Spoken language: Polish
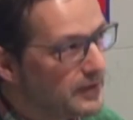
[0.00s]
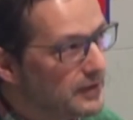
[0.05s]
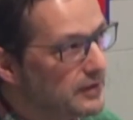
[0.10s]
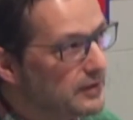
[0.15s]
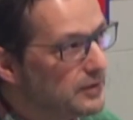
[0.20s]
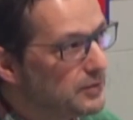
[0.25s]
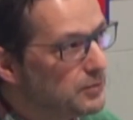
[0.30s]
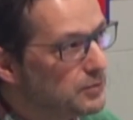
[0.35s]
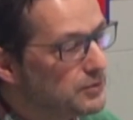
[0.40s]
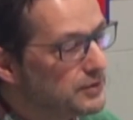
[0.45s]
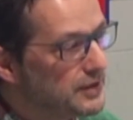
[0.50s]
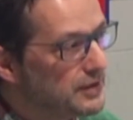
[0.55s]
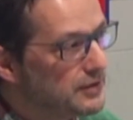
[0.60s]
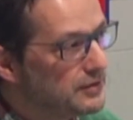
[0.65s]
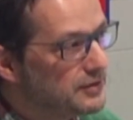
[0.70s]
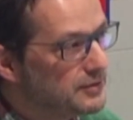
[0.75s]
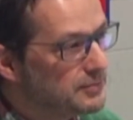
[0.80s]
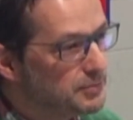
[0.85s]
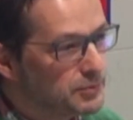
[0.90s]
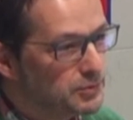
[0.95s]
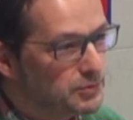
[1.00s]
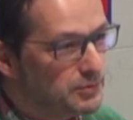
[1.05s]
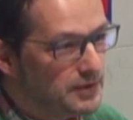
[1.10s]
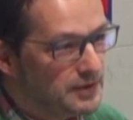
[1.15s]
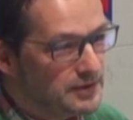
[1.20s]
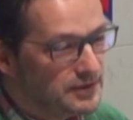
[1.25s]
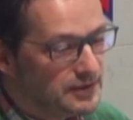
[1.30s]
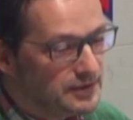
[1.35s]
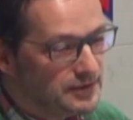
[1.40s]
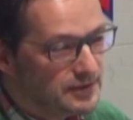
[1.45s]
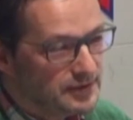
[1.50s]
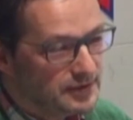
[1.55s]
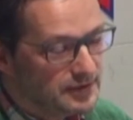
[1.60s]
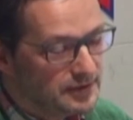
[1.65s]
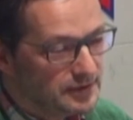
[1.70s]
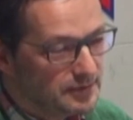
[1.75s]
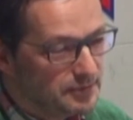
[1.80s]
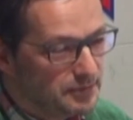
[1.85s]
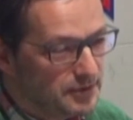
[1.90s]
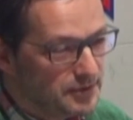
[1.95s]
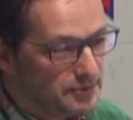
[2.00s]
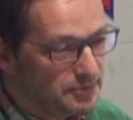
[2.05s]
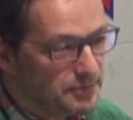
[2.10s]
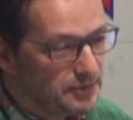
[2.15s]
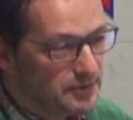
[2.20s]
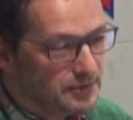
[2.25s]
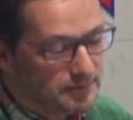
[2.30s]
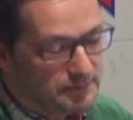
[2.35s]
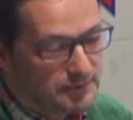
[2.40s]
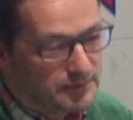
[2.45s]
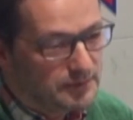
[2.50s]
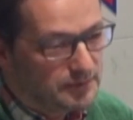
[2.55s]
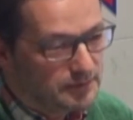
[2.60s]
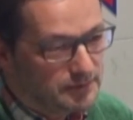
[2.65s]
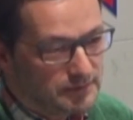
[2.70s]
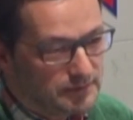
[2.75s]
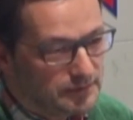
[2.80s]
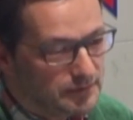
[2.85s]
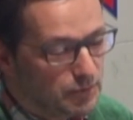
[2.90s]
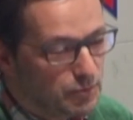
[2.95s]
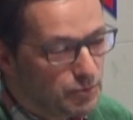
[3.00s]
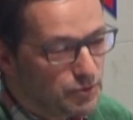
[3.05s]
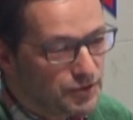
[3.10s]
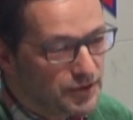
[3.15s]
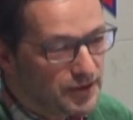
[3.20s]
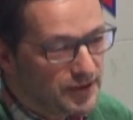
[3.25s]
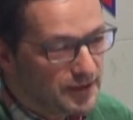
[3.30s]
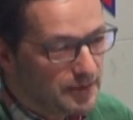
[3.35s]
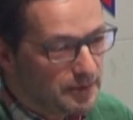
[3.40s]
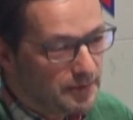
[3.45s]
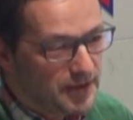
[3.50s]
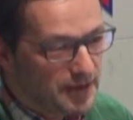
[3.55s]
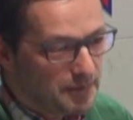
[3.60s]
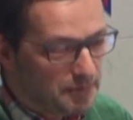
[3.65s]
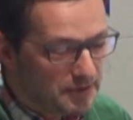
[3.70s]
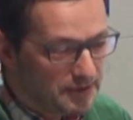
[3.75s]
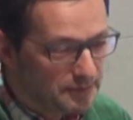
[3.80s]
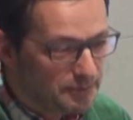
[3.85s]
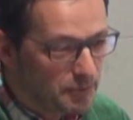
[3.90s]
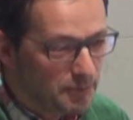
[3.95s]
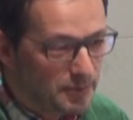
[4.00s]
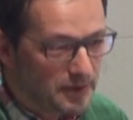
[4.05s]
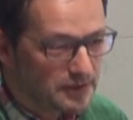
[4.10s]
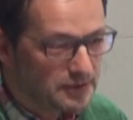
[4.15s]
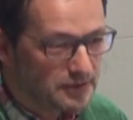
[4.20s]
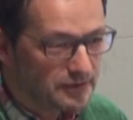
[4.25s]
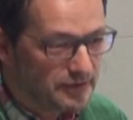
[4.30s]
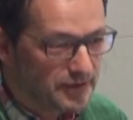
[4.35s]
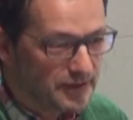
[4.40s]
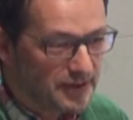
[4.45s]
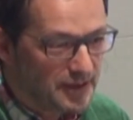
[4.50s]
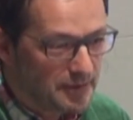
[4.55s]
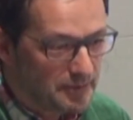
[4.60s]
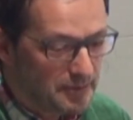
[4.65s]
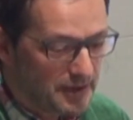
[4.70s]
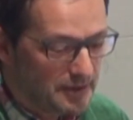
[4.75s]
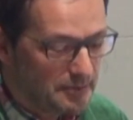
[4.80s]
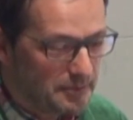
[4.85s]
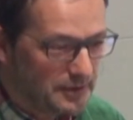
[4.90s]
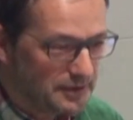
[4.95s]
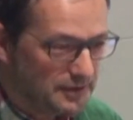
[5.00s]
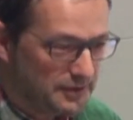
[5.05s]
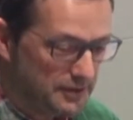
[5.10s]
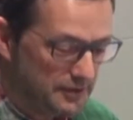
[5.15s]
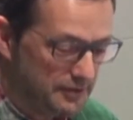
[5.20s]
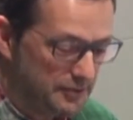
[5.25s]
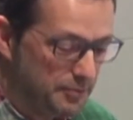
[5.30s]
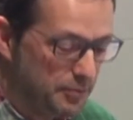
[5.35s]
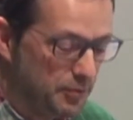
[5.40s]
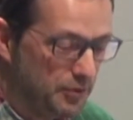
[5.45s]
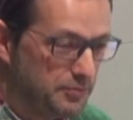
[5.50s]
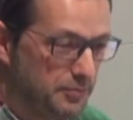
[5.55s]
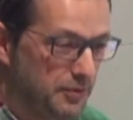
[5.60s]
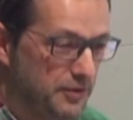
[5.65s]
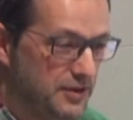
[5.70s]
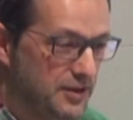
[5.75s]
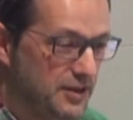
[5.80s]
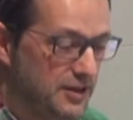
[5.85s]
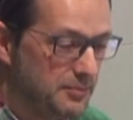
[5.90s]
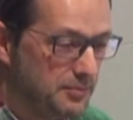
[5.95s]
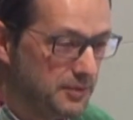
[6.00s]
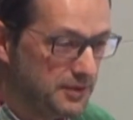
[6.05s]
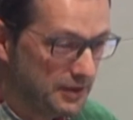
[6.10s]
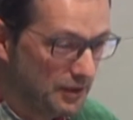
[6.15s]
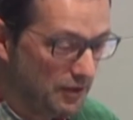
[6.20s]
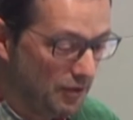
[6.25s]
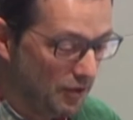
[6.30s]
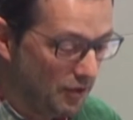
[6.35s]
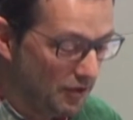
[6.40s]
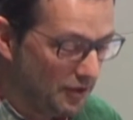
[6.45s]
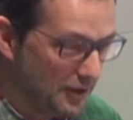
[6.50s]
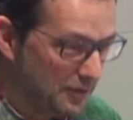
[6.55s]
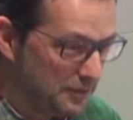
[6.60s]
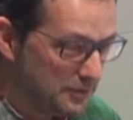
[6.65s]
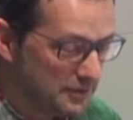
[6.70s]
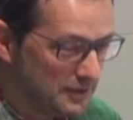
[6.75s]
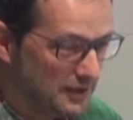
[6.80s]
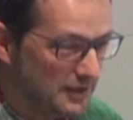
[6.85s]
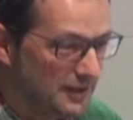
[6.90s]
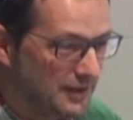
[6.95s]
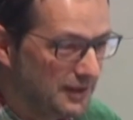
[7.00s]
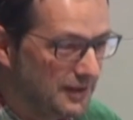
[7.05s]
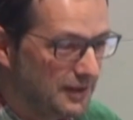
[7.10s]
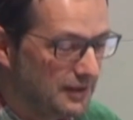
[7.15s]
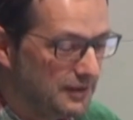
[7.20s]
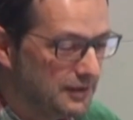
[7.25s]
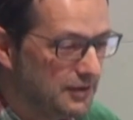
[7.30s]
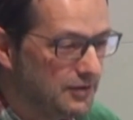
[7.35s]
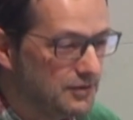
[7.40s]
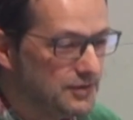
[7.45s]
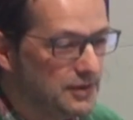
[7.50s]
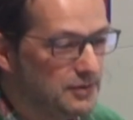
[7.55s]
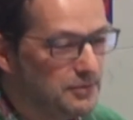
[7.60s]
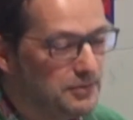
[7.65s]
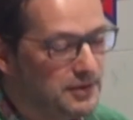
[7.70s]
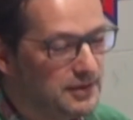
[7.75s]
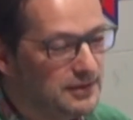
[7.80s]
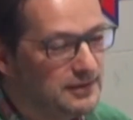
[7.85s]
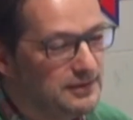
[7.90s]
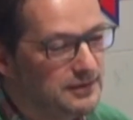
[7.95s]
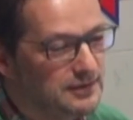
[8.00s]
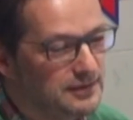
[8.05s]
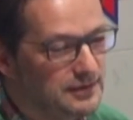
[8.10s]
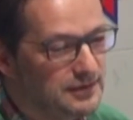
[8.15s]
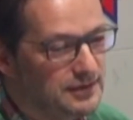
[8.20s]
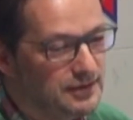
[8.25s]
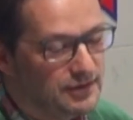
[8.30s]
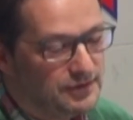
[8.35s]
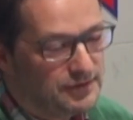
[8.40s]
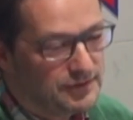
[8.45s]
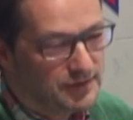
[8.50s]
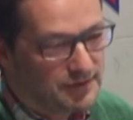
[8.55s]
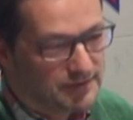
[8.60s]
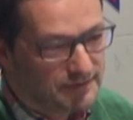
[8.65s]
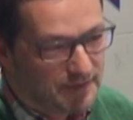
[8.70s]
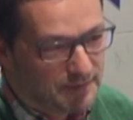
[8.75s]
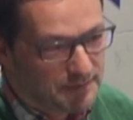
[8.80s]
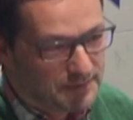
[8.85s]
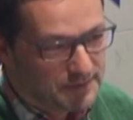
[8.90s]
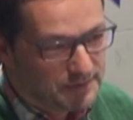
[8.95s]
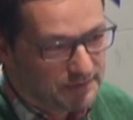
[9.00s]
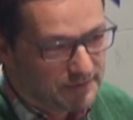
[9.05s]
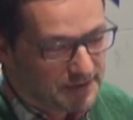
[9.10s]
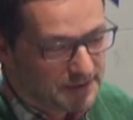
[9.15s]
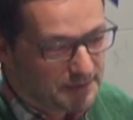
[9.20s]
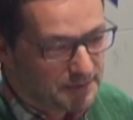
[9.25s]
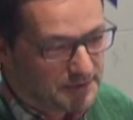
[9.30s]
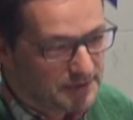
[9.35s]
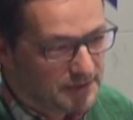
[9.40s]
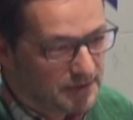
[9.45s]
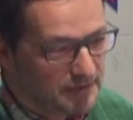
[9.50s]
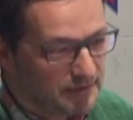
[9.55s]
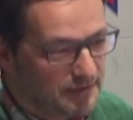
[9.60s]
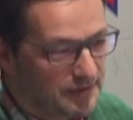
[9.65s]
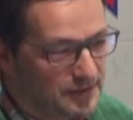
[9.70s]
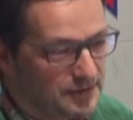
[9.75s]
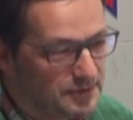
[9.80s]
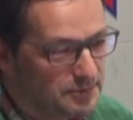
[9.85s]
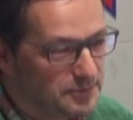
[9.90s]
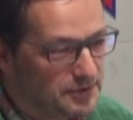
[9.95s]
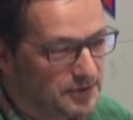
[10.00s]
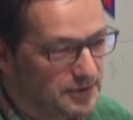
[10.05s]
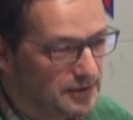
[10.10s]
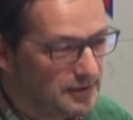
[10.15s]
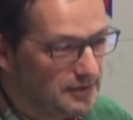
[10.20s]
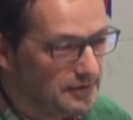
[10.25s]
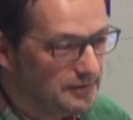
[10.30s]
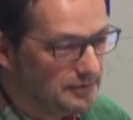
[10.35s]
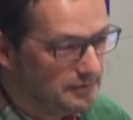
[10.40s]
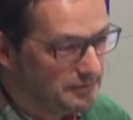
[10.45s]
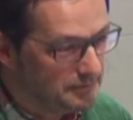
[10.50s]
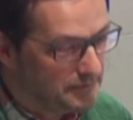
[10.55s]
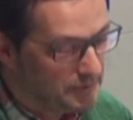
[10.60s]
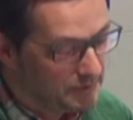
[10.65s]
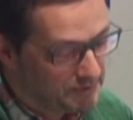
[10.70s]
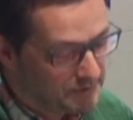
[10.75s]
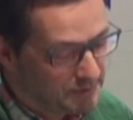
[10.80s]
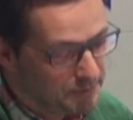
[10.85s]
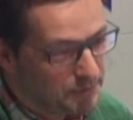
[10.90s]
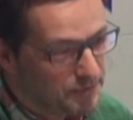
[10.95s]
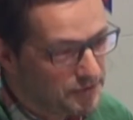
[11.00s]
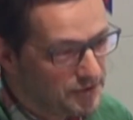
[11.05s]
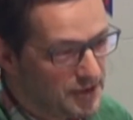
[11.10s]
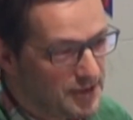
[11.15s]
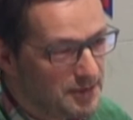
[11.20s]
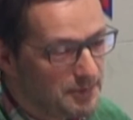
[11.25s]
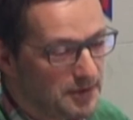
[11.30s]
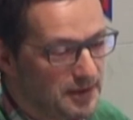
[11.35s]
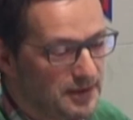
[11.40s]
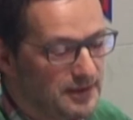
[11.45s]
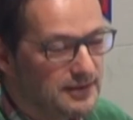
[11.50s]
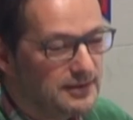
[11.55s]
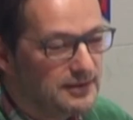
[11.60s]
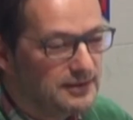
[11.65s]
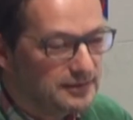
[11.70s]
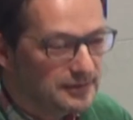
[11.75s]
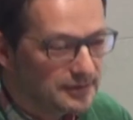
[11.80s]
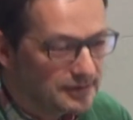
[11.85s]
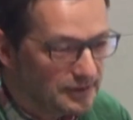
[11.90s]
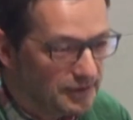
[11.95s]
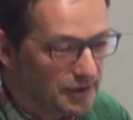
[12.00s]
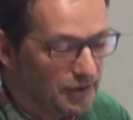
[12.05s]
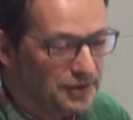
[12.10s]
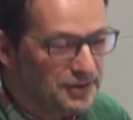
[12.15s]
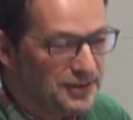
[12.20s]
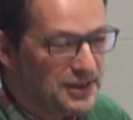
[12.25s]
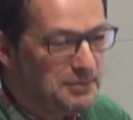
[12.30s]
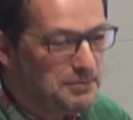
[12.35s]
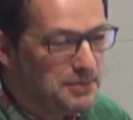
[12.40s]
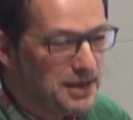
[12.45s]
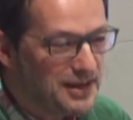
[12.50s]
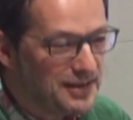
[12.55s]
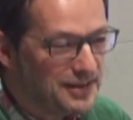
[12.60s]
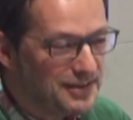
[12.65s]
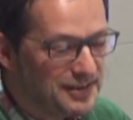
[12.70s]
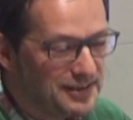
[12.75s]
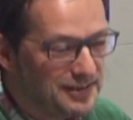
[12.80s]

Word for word: różnego typu sugestie, że, że byliśmy sojusznikiem Niemiec, współpracownikiem Niemiec, czy współodpowiedzialnymi za Holokaust. Tylko, że akurat, jeżeli chodzi o Jedwabne, no uważam, że zachowaliśmy się może z opóźnieniem, ale godnie i pięknie.